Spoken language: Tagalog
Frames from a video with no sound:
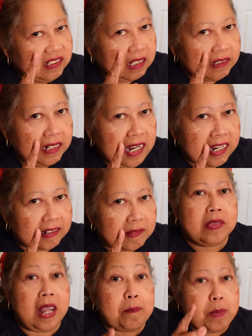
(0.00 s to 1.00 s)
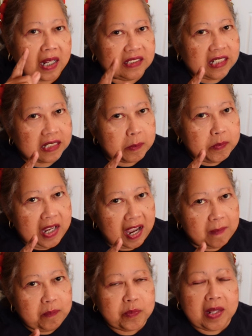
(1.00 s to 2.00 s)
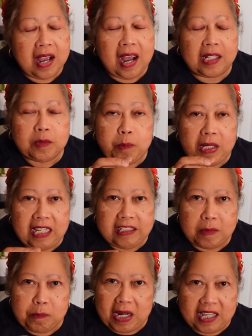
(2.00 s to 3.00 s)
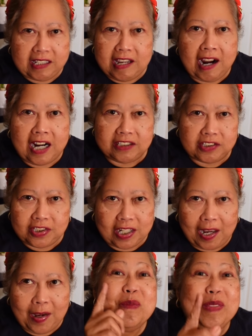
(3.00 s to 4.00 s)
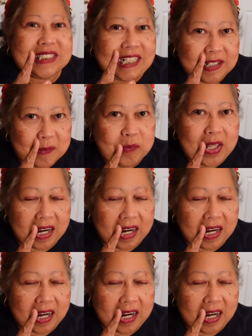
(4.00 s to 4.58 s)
sa tinik. Napakasarap niya. At flaky-flaky heart siya. Masarap